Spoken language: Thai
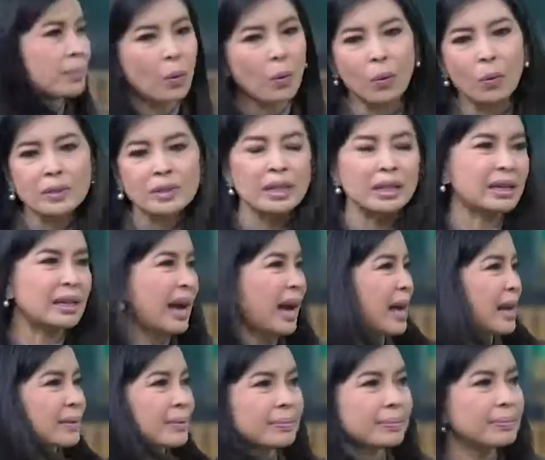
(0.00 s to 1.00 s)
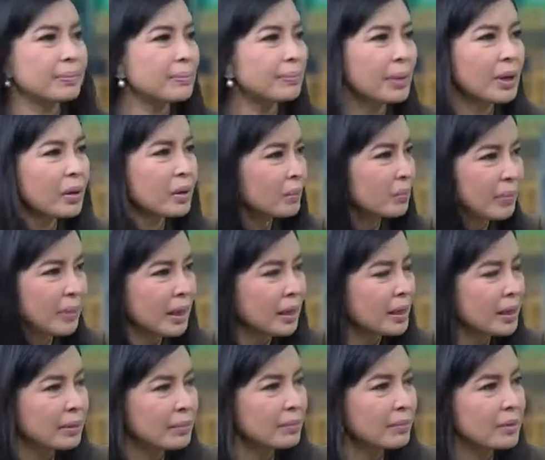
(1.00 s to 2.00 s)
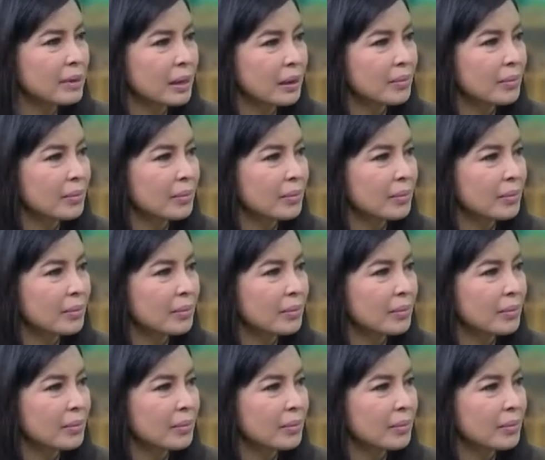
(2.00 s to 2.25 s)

โหจัดการ ไม่ไม่รั